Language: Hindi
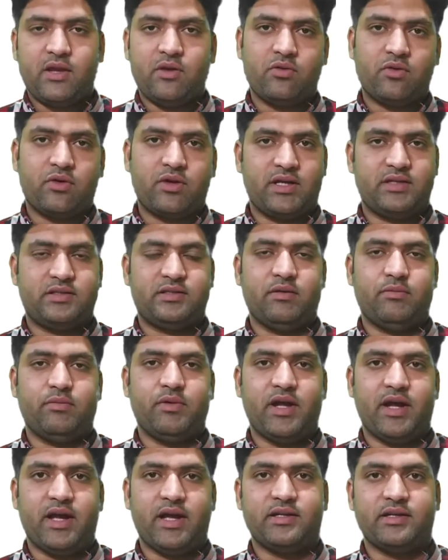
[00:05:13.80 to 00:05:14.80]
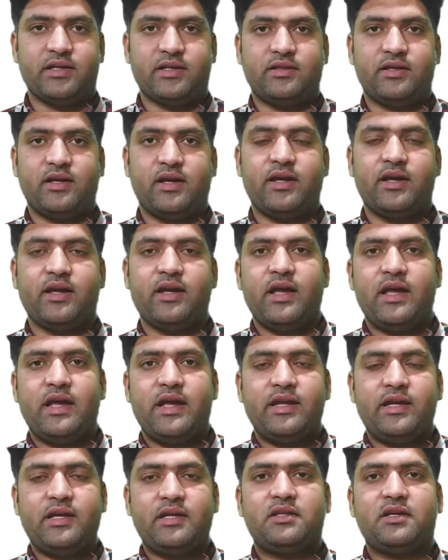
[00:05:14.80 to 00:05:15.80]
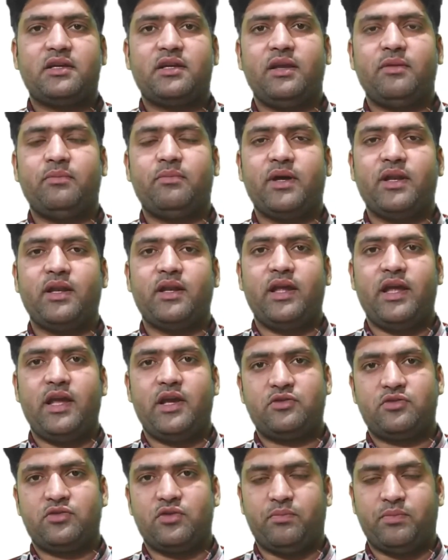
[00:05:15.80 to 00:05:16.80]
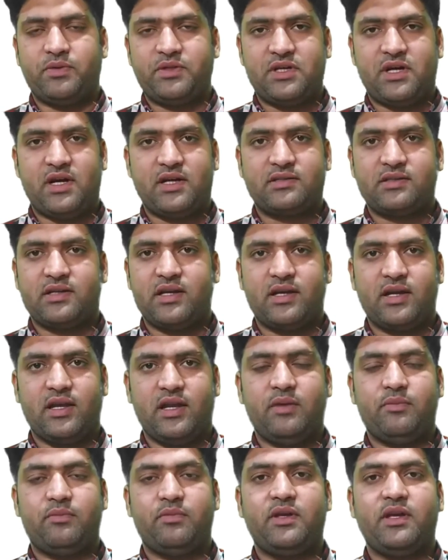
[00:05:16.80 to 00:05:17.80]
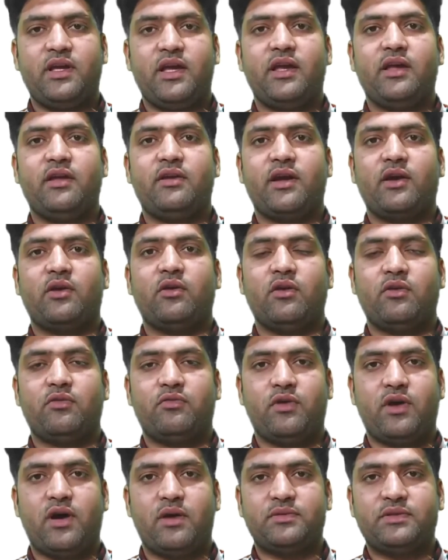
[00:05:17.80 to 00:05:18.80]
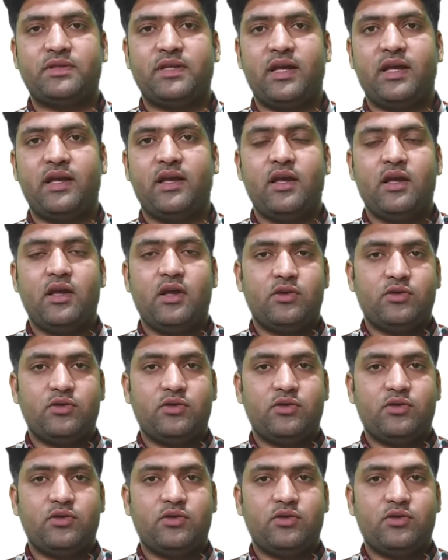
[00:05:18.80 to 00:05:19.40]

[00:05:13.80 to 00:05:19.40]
इनको कैसे बनाया जाता है ये तकरीबन 150 के करीब ये इरेगुलर फॉर्म्स हैं